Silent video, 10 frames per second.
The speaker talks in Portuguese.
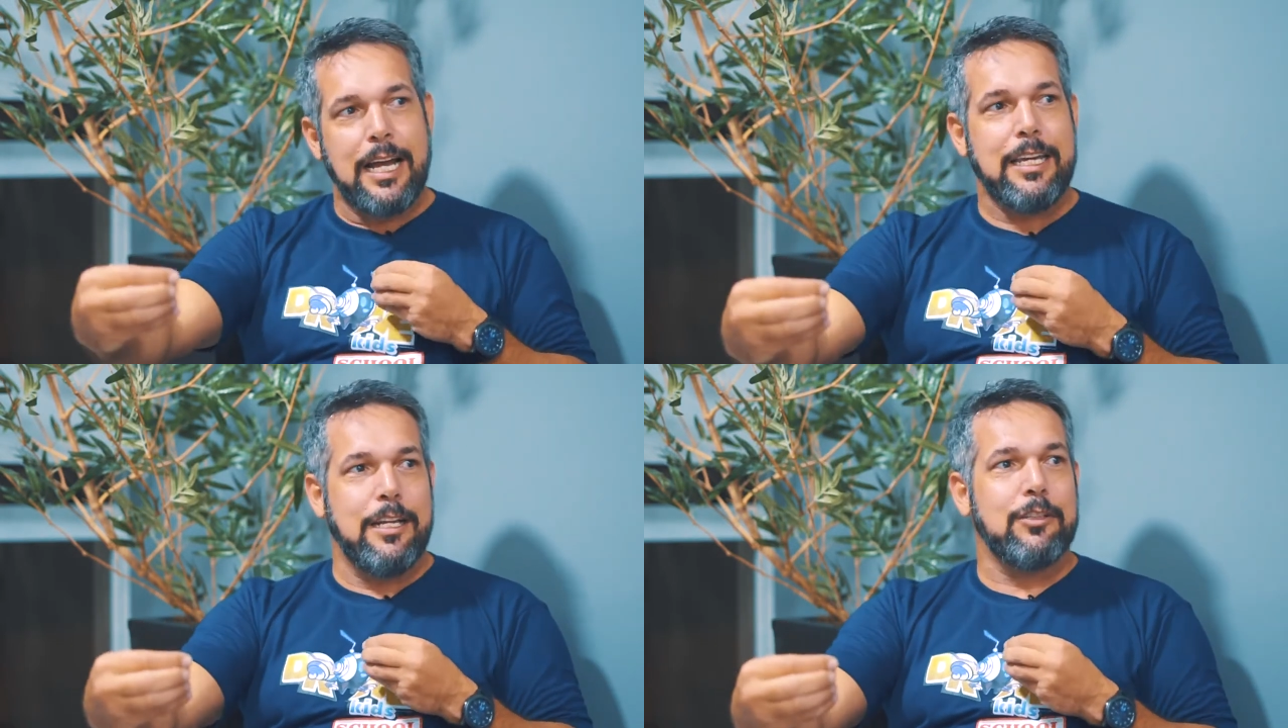
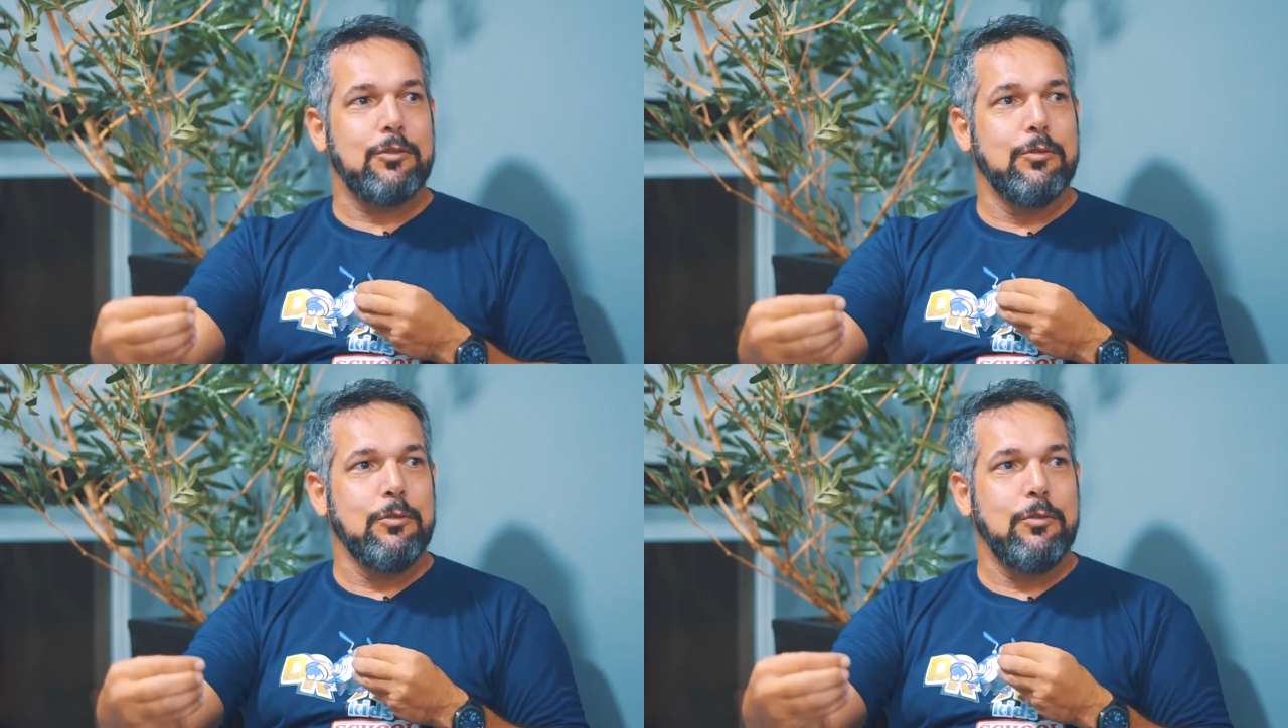aquele
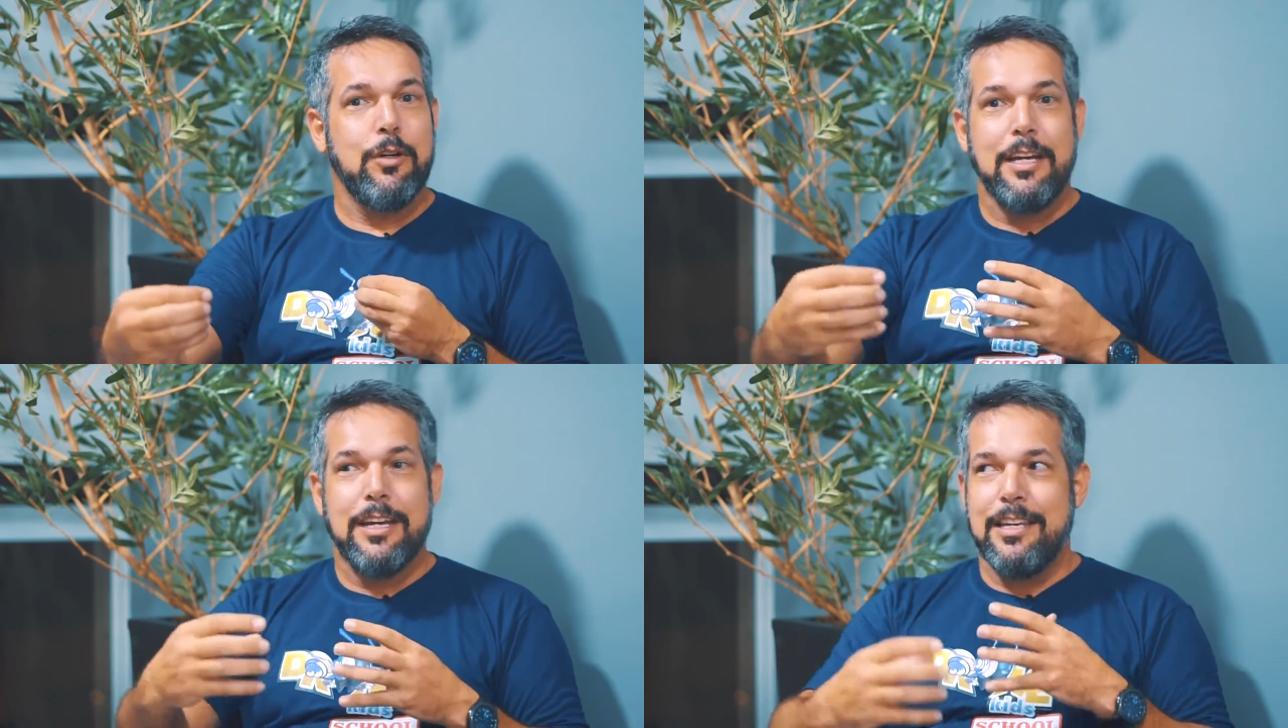assunto
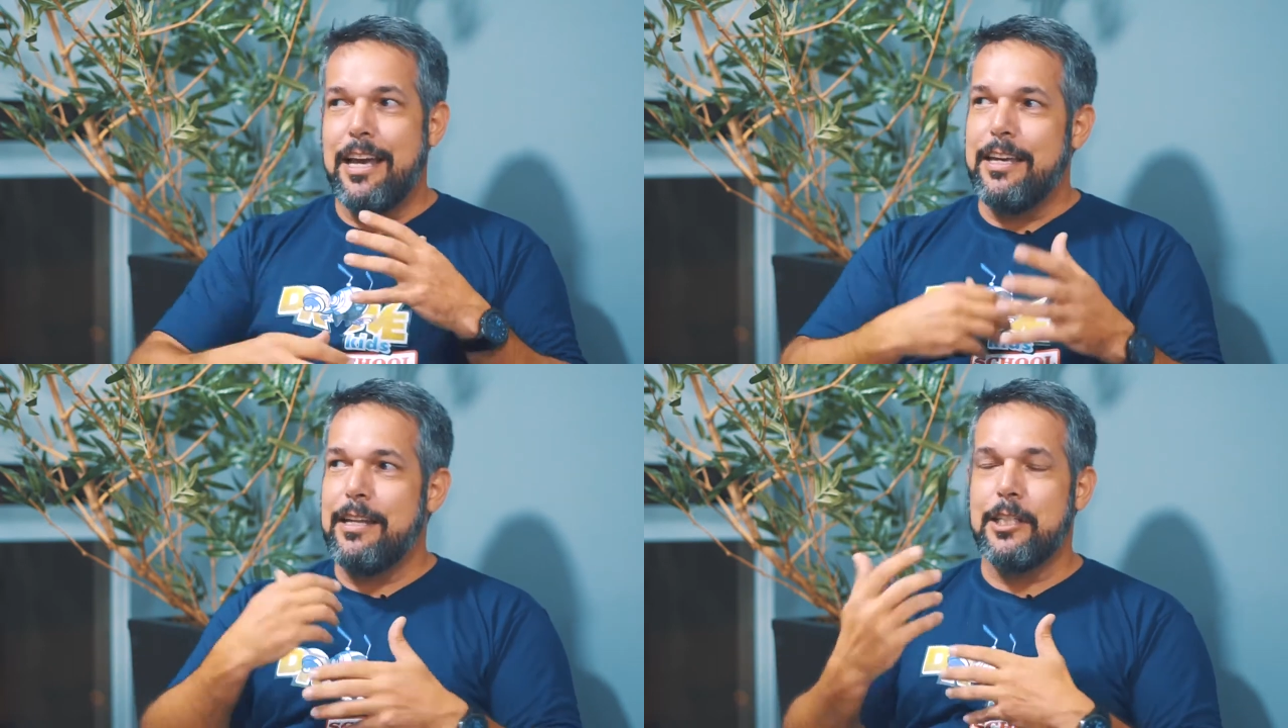e
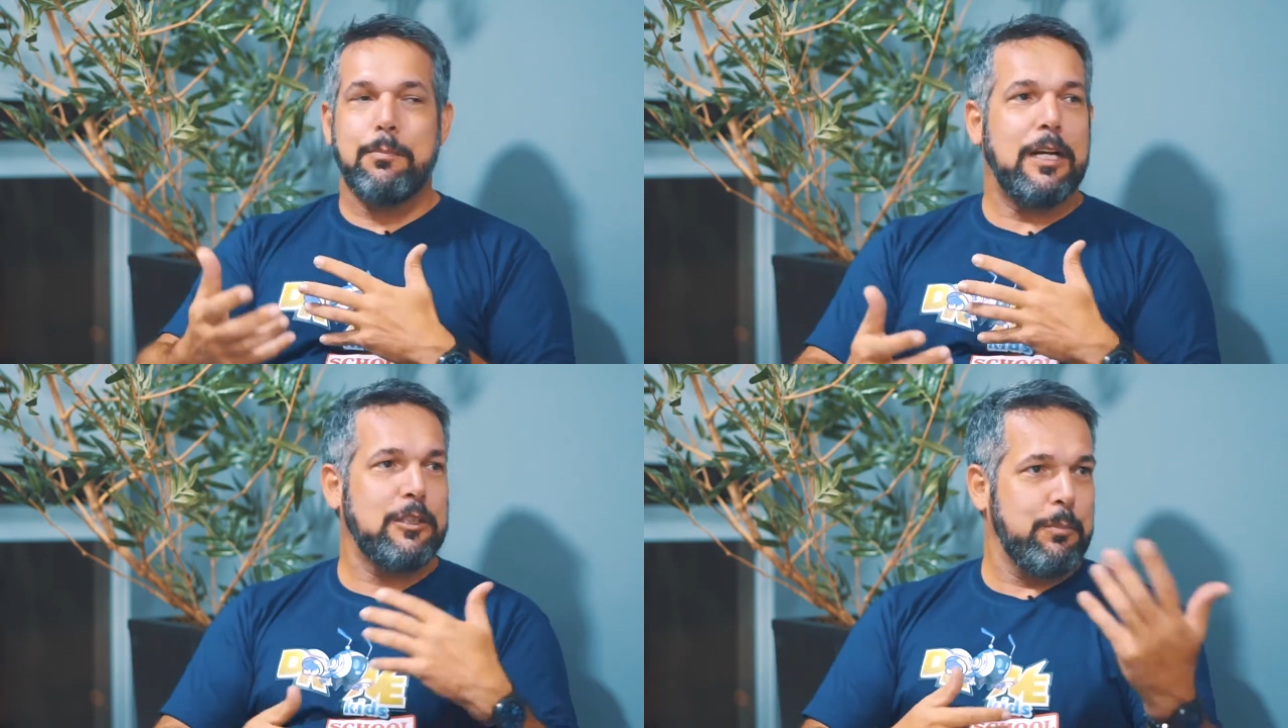aí eles
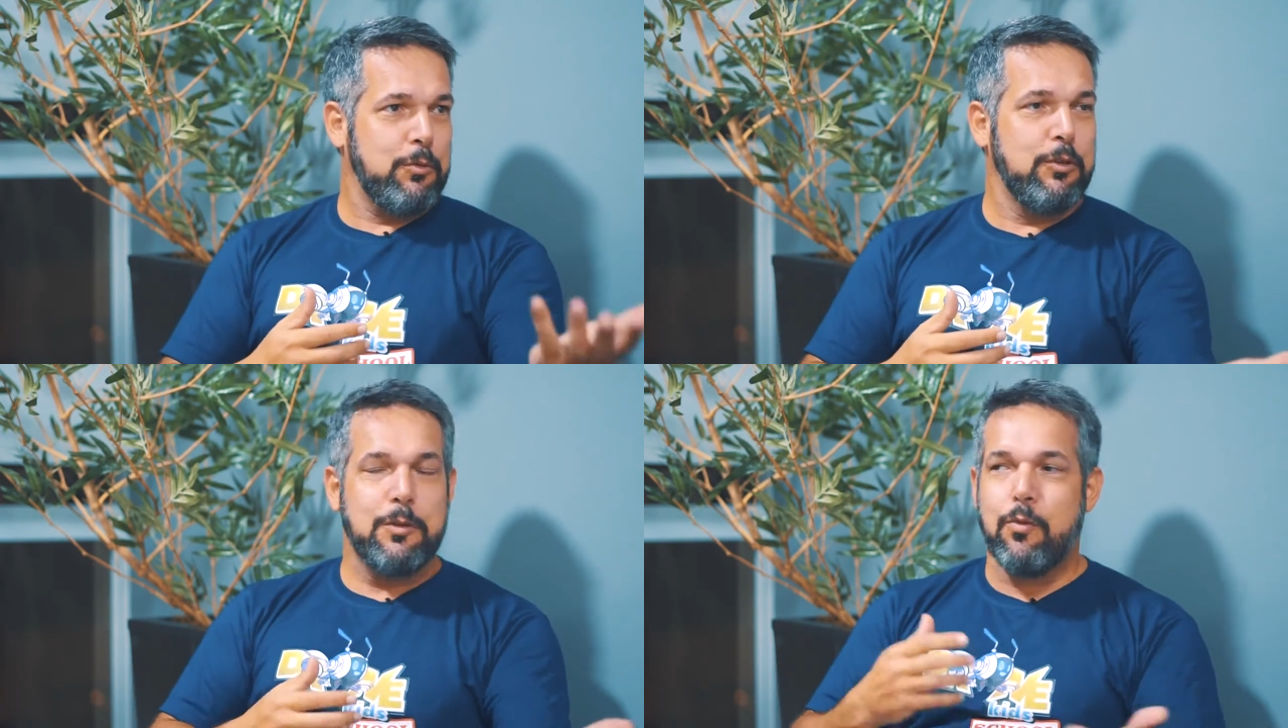passam para o
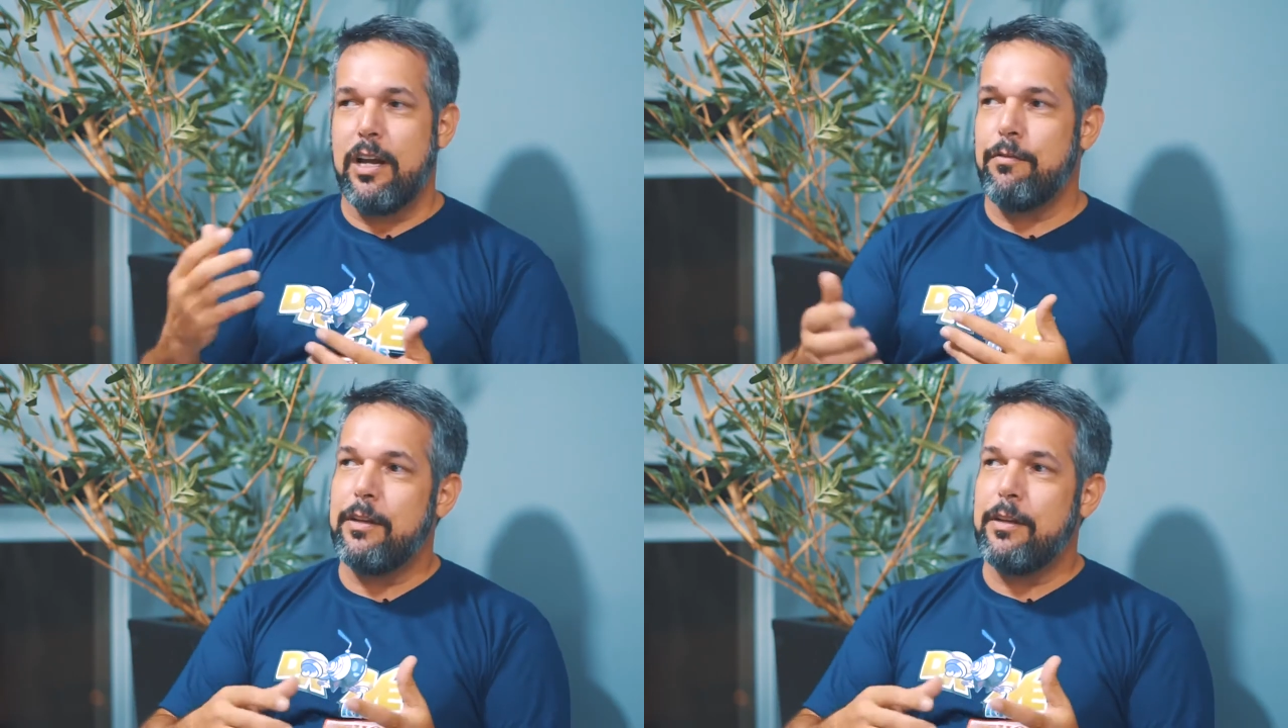último F,